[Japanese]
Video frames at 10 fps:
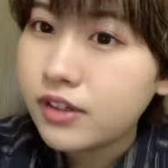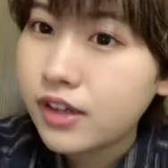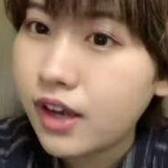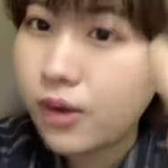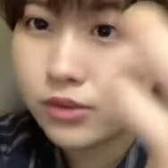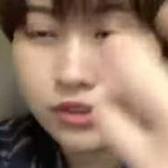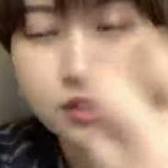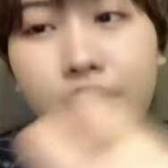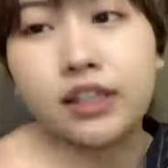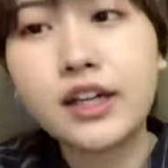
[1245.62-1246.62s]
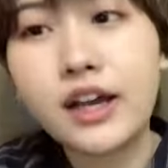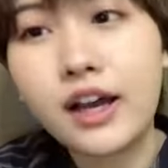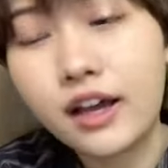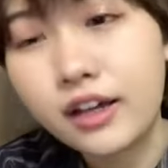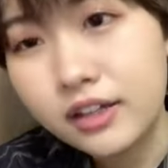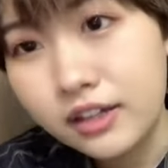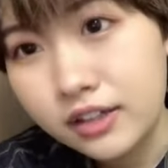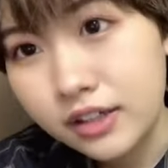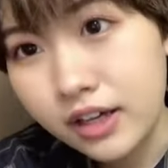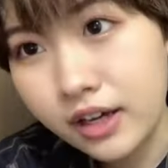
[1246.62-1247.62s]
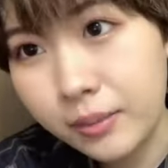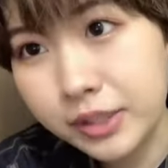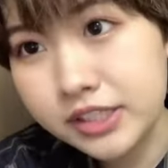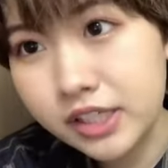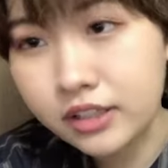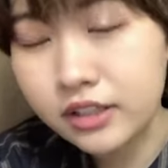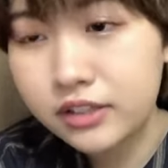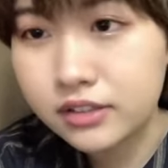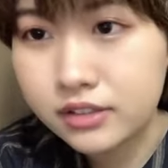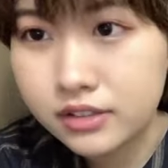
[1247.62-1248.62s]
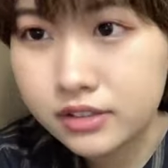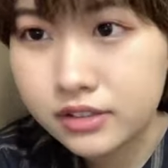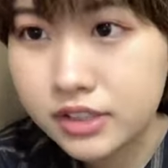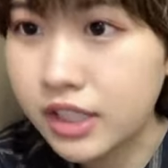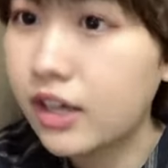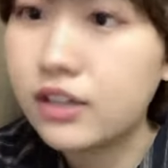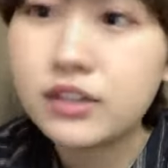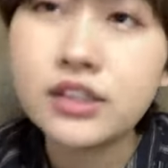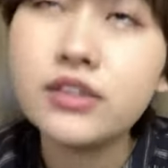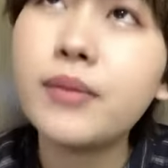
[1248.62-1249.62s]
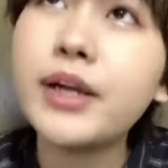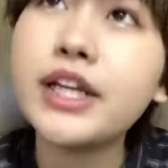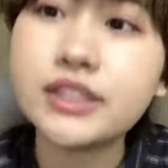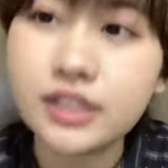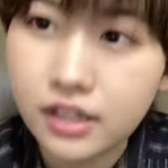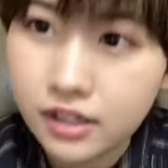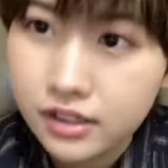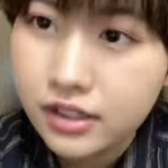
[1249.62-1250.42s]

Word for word: 過去の姿がハマちゃん、違う、昨日はマリアちゃんか、